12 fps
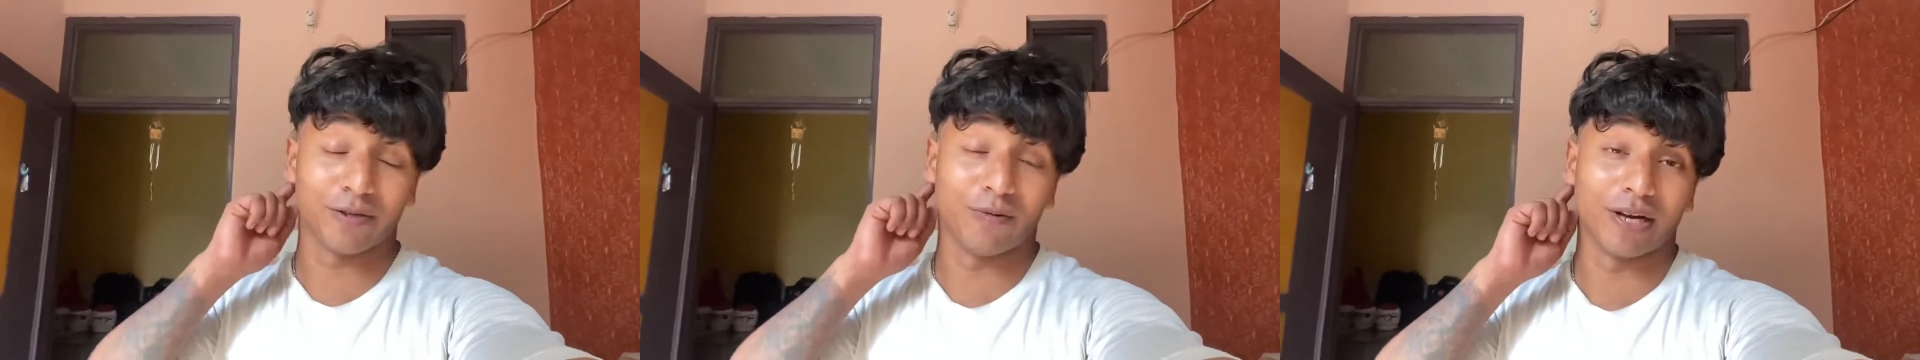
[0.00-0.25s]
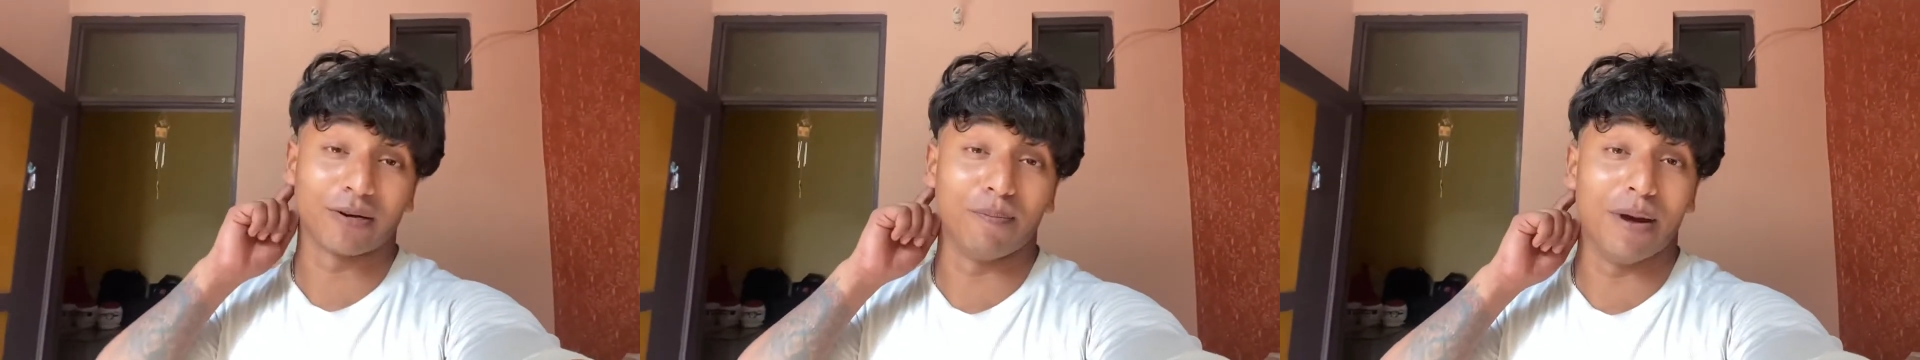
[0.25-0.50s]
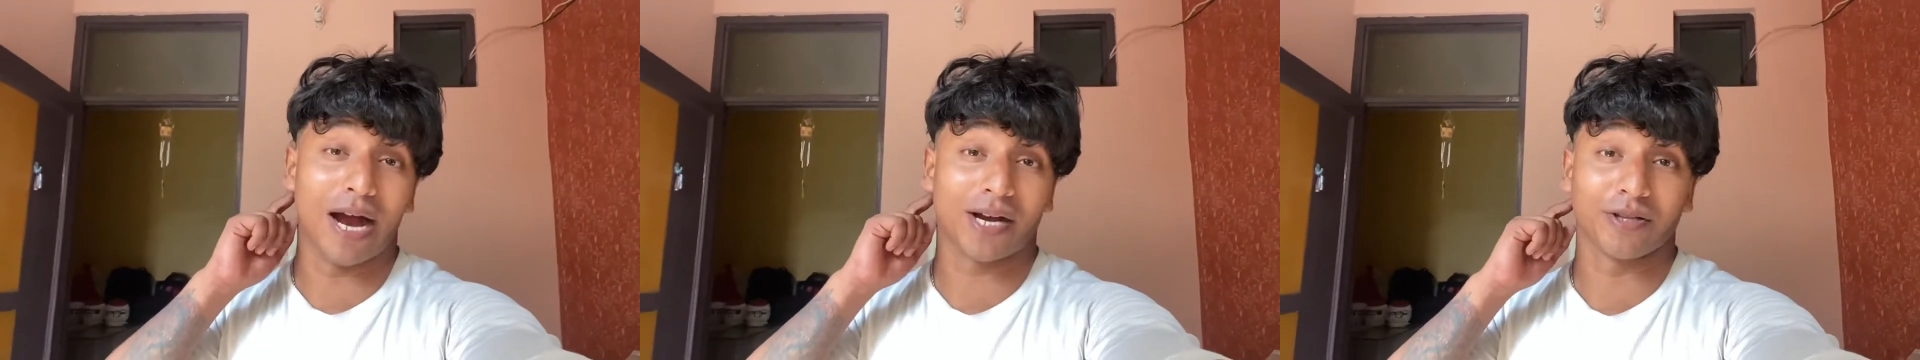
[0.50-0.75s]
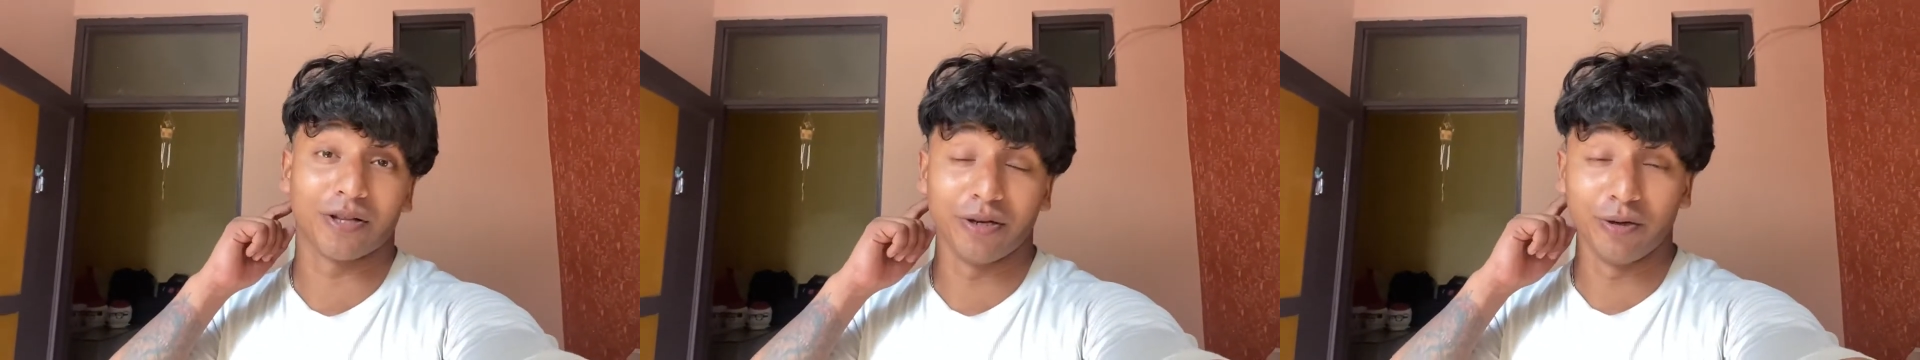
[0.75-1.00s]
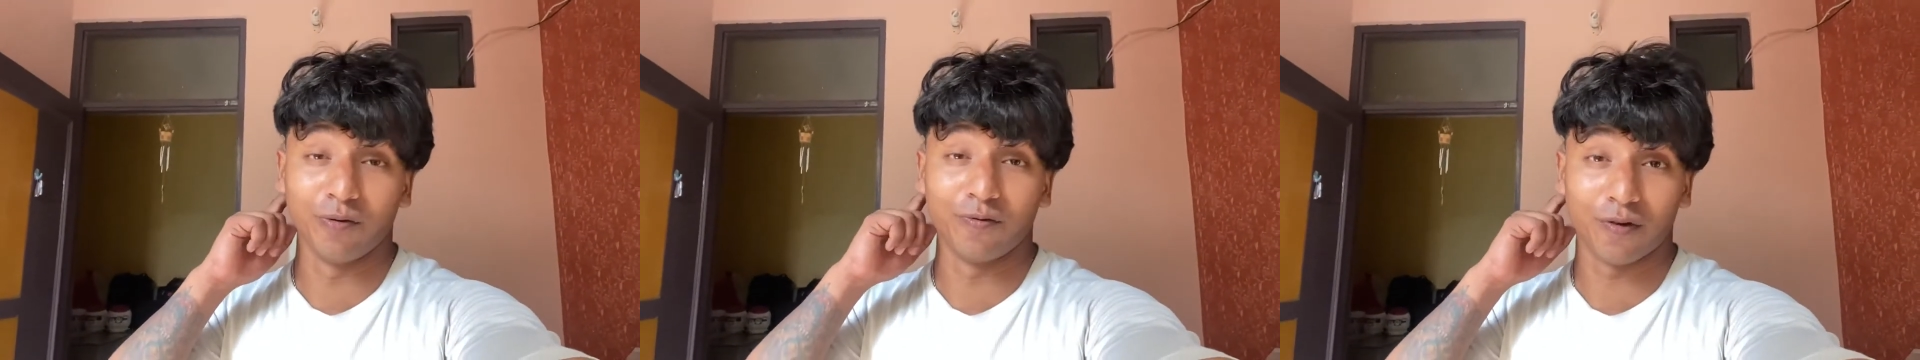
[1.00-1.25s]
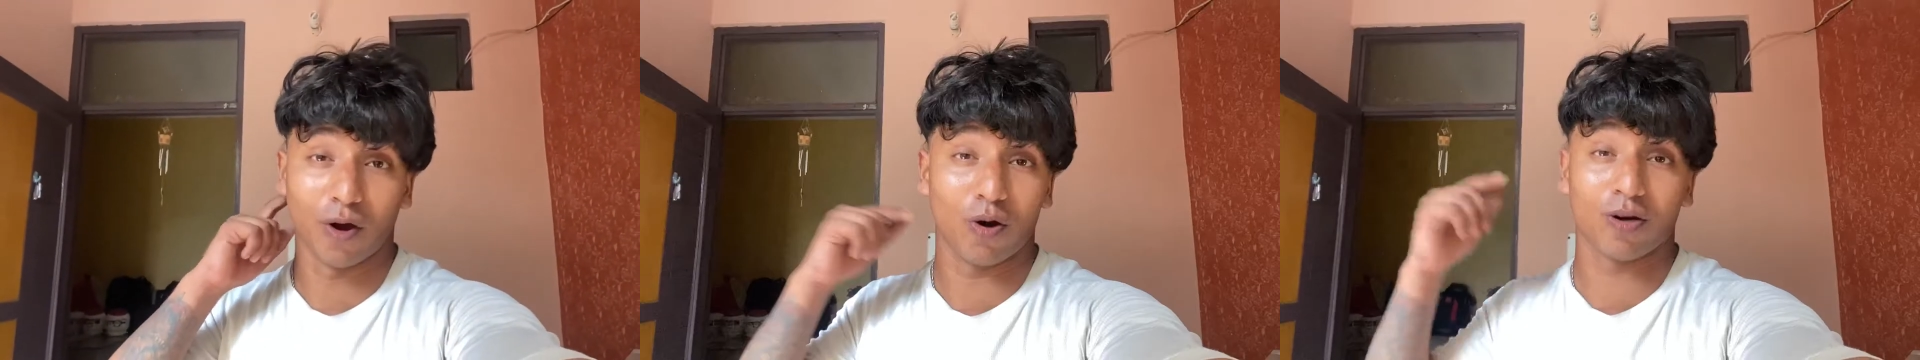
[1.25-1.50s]
सो वेलकम बैक टू द न्यू
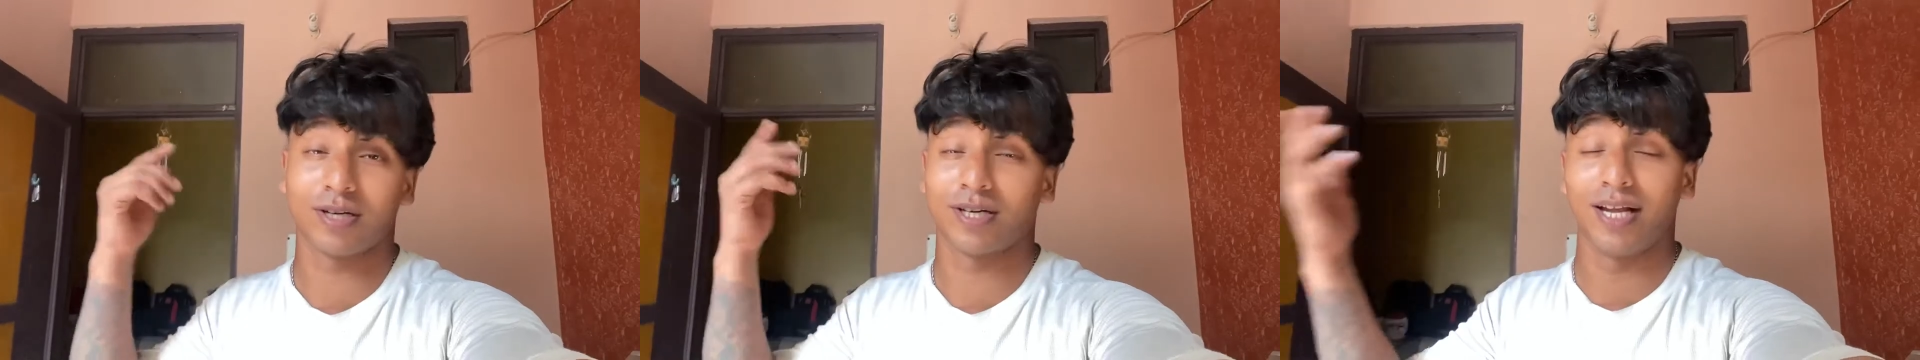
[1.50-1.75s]
व्लॉग